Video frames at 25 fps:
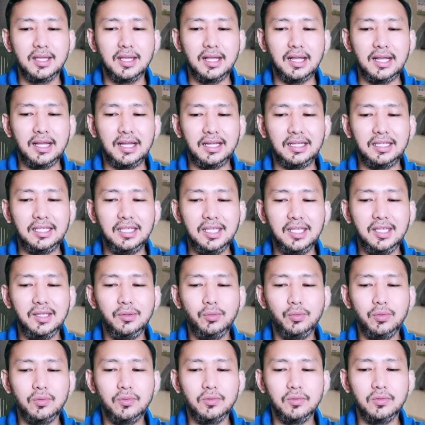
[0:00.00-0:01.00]
uh, He,
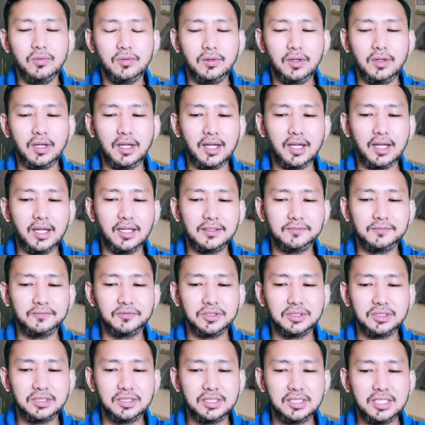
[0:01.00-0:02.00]
uh,
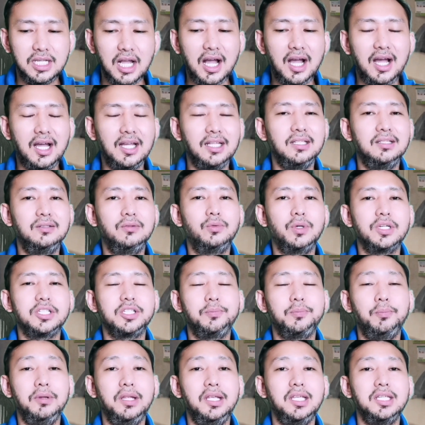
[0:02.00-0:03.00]
God was
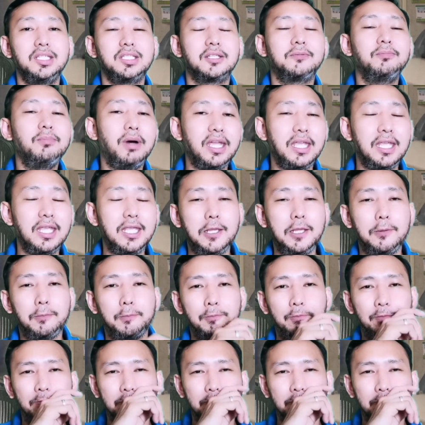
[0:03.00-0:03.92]
pleased by Him